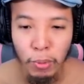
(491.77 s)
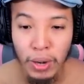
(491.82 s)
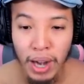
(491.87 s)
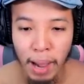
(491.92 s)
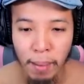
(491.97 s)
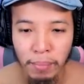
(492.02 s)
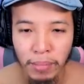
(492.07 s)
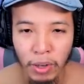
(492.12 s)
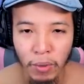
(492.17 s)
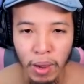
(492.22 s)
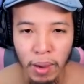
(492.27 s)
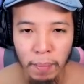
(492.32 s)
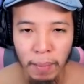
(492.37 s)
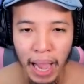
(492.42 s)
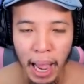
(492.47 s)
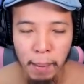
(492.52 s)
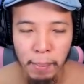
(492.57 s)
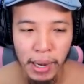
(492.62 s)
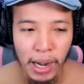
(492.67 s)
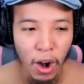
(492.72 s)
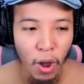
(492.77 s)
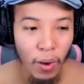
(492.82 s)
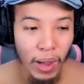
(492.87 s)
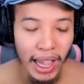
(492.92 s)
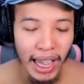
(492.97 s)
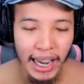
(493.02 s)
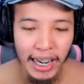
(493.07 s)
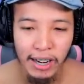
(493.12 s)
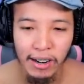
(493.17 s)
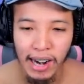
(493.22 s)
ผู้นำหรือว่าการเป็นรอ
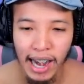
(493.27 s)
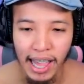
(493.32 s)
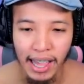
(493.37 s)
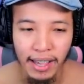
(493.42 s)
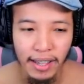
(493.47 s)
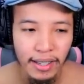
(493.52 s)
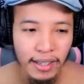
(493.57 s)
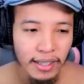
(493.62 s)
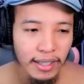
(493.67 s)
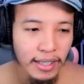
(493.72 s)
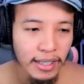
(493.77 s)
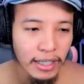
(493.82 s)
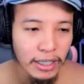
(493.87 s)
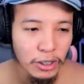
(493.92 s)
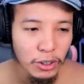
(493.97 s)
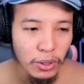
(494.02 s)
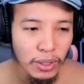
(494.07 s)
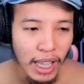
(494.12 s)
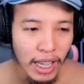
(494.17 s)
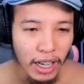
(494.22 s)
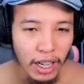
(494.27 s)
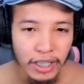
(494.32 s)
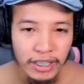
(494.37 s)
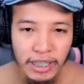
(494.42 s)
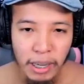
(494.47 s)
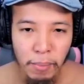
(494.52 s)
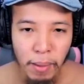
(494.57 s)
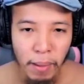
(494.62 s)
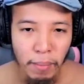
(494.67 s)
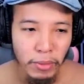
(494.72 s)
งแคนเท่าไหร่ส่วนใหญ่ก็
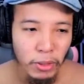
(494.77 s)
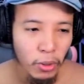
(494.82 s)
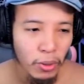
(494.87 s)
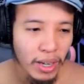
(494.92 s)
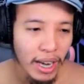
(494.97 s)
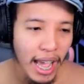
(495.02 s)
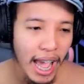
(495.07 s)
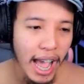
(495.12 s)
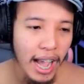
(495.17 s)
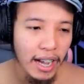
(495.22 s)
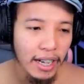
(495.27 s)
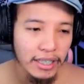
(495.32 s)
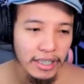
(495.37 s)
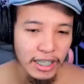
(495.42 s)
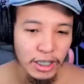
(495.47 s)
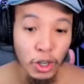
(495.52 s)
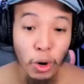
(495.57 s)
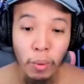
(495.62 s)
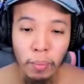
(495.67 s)
จะแบบโดนฆ่าก็จะช